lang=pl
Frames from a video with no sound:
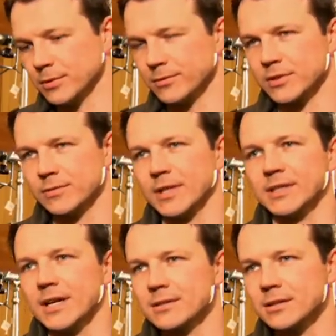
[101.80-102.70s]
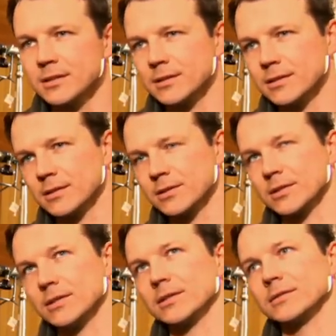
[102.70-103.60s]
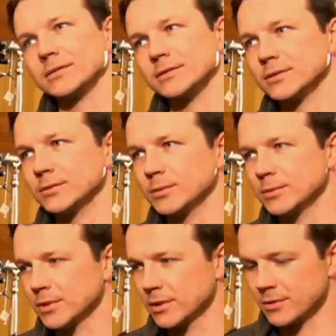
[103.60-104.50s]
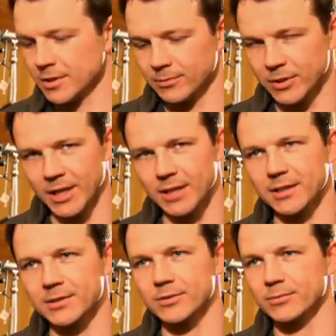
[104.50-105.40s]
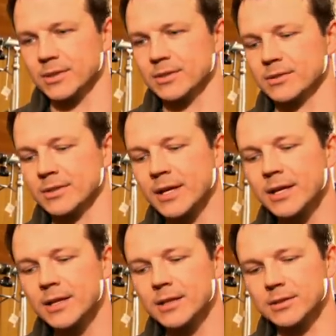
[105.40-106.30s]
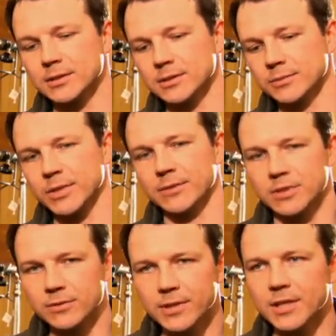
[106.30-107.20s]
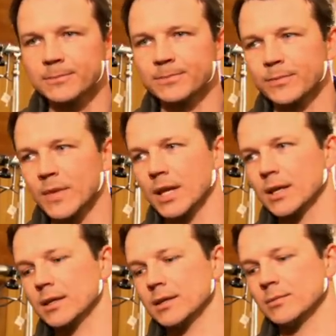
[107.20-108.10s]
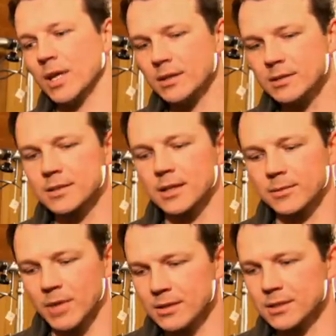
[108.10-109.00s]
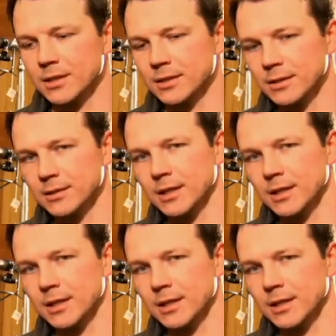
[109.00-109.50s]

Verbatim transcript: powieść fantazy, także y, pomimo tego, że jakby realia są bardzo y, prawdziwe, Y, miejsca, miasta i tak